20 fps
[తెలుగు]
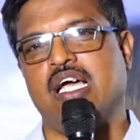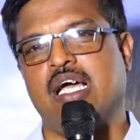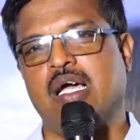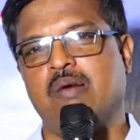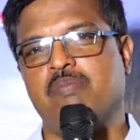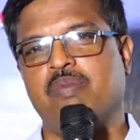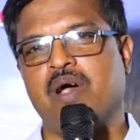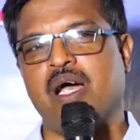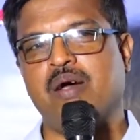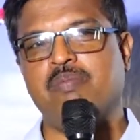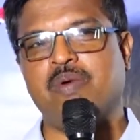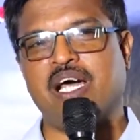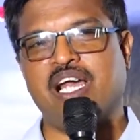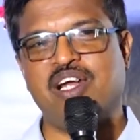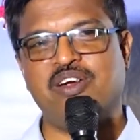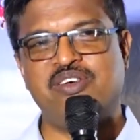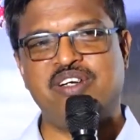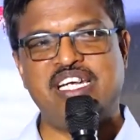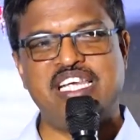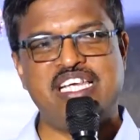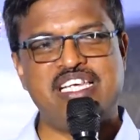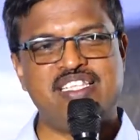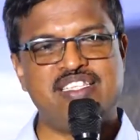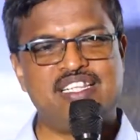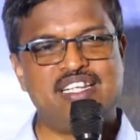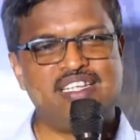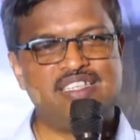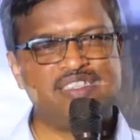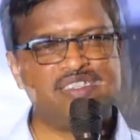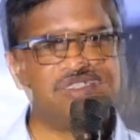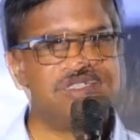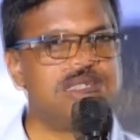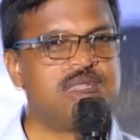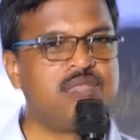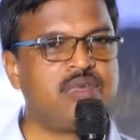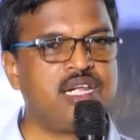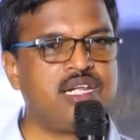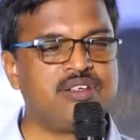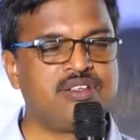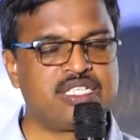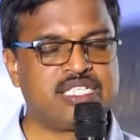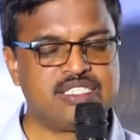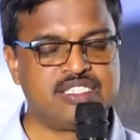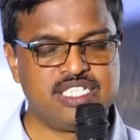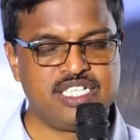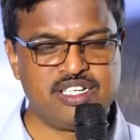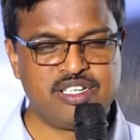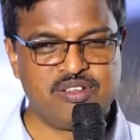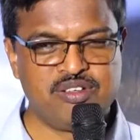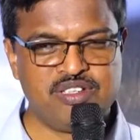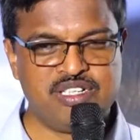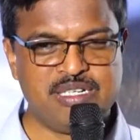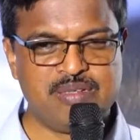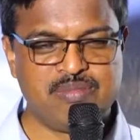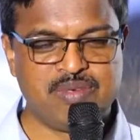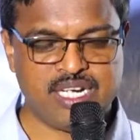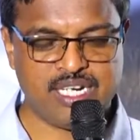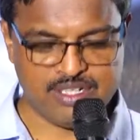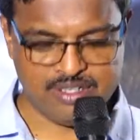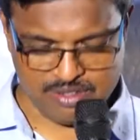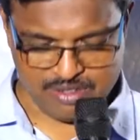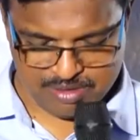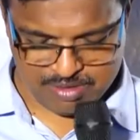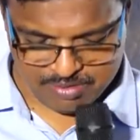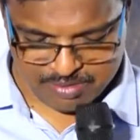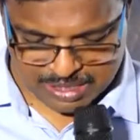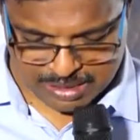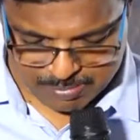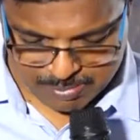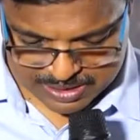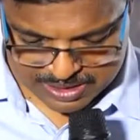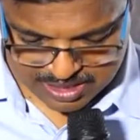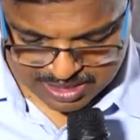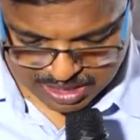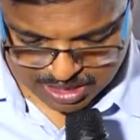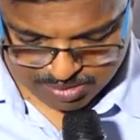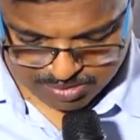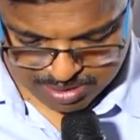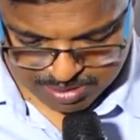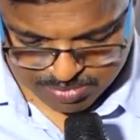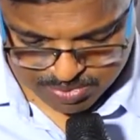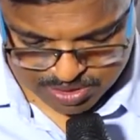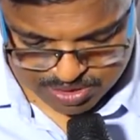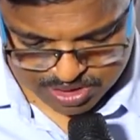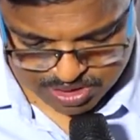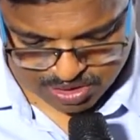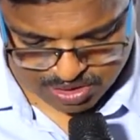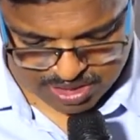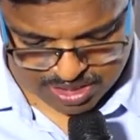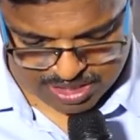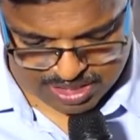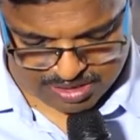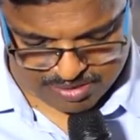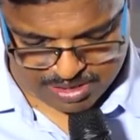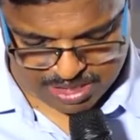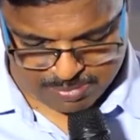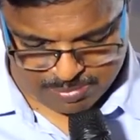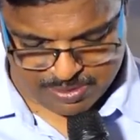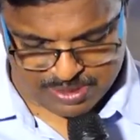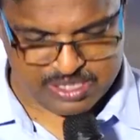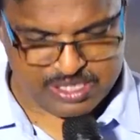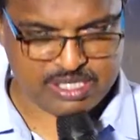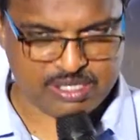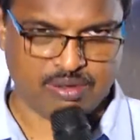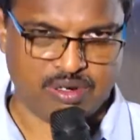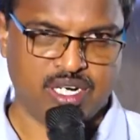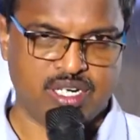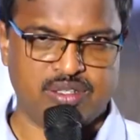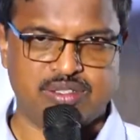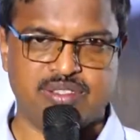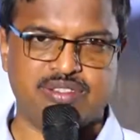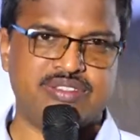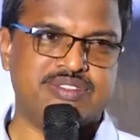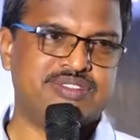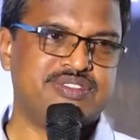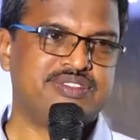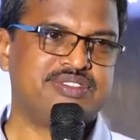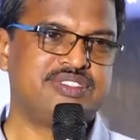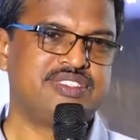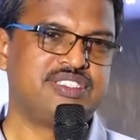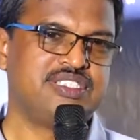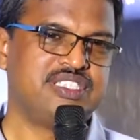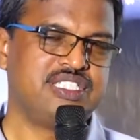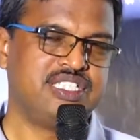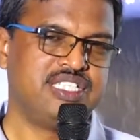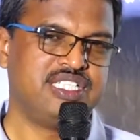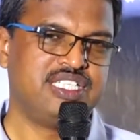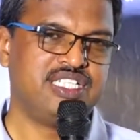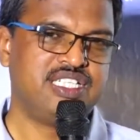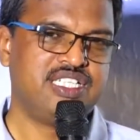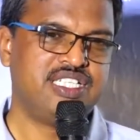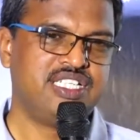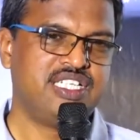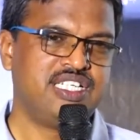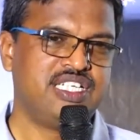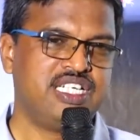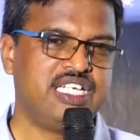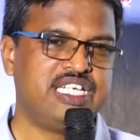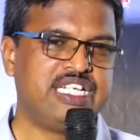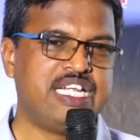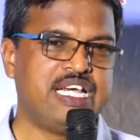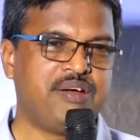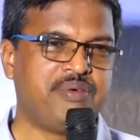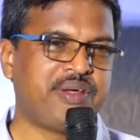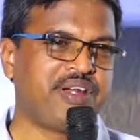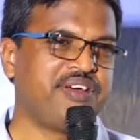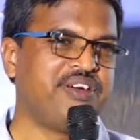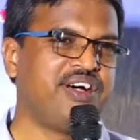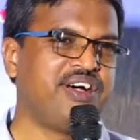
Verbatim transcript: ఆ పాపాల నుండి మన యొక్క చెడుగు నుండి మనల్ని విడిపిస్తాడు విమోచకుడు అంటే విడిపించేవాడు ఈయన ఎవరు